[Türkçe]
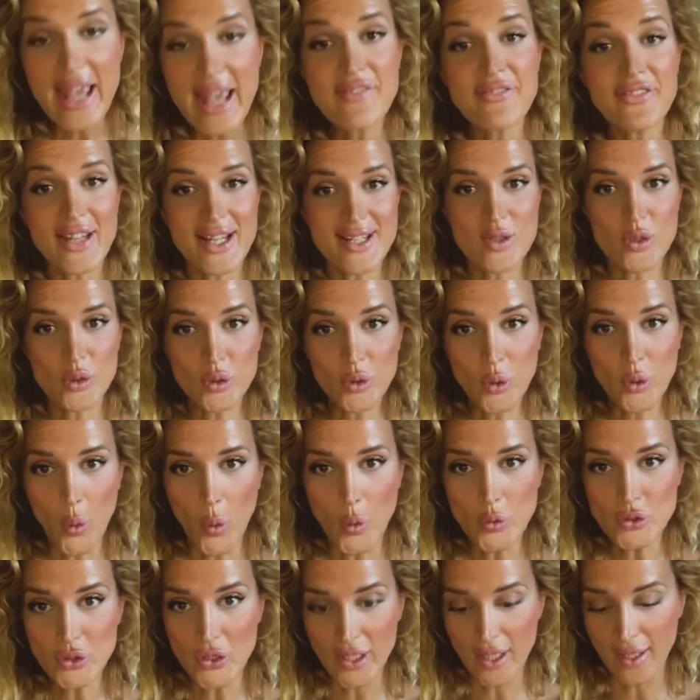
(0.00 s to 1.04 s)

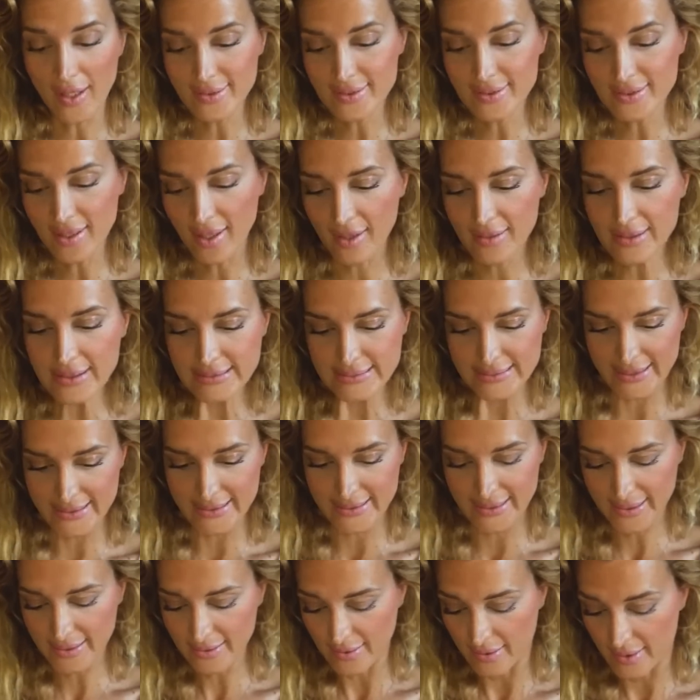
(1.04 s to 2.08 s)
Enflasyonu kontrol altına
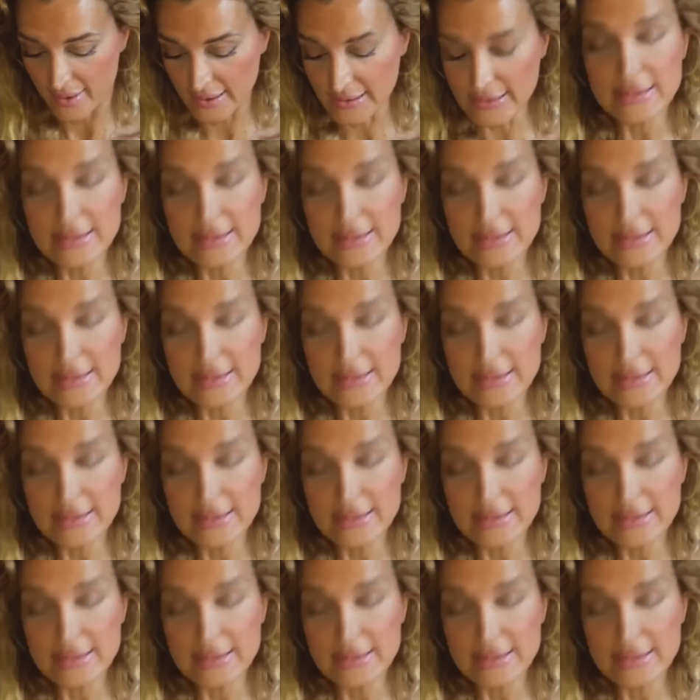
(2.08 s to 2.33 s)
aldık dedi.